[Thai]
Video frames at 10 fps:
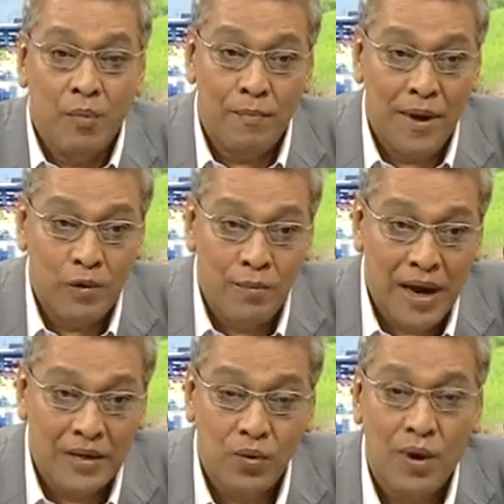ผมพานุ
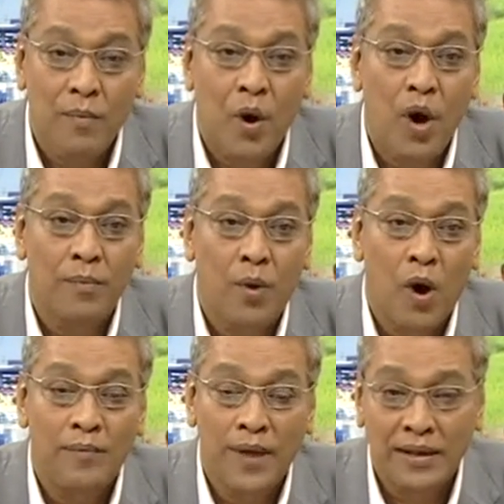มาตร สุขอำพรพ
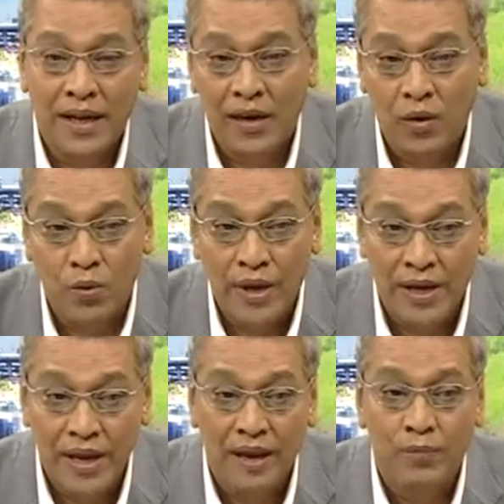ร้อมทั้งท่านณรงค์ เกียรติเด